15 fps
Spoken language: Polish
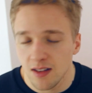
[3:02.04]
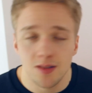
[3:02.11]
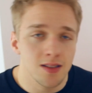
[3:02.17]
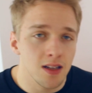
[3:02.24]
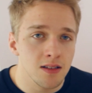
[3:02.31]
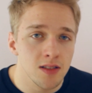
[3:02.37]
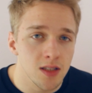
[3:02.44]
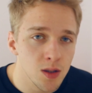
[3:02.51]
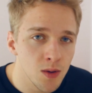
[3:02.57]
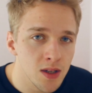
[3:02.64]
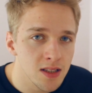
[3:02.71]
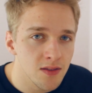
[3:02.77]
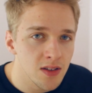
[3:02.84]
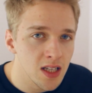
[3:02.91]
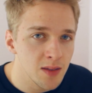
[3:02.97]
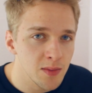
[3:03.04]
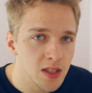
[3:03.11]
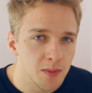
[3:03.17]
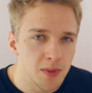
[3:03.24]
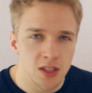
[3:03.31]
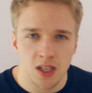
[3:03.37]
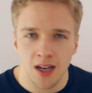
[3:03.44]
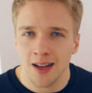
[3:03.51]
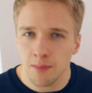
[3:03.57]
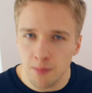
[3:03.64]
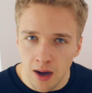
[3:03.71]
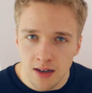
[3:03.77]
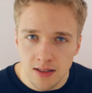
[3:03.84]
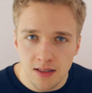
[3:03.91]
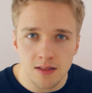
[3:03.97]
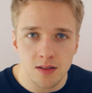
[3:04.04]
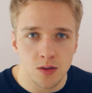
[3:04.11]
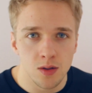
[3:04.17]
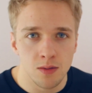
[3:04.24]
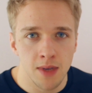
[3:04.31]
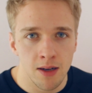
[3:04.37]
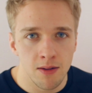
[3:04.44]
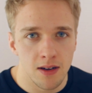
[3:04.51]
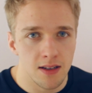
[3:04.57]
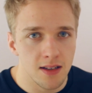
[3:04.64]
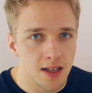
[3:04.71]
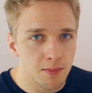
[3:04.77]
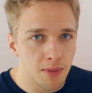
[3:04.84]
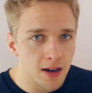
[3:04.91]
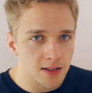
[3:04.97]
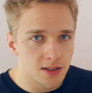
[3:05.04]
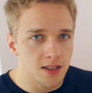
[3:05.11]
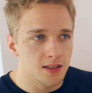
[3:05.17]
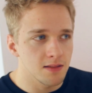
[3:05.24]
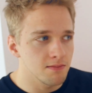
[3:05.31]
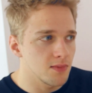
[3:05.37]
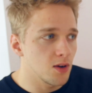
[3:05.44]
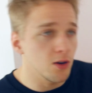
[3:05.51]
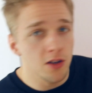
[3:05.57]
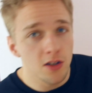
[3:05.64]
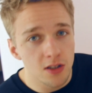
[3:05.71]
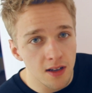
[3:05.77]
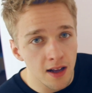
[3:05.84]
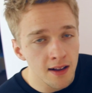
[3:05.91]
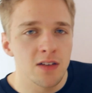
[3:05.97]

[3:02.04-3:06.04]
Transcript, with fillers: Ostatnia sytuacja wydaje mi się będzie najbardziej zrozumiała i najbardziej logiczna.